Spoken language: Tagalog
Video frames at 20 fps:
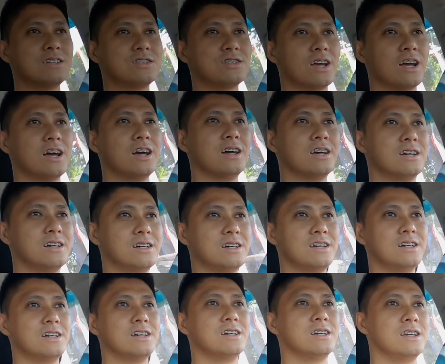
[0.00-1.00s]
run siya
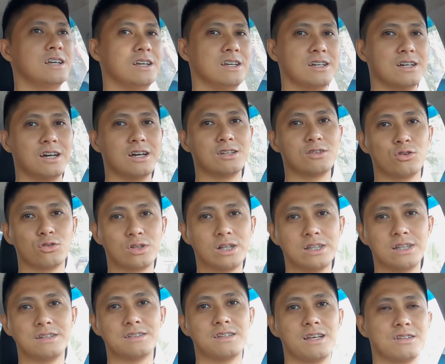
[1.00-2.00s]
uh,
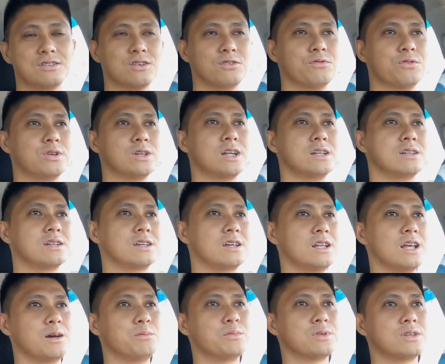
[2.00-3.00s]
total distance of 400
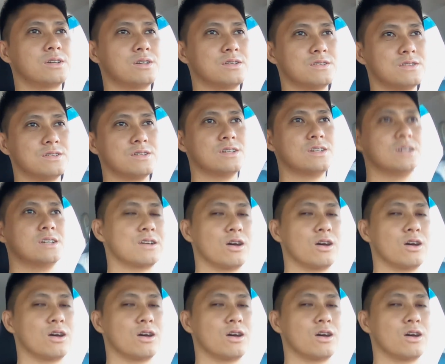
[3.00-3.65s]
kilometers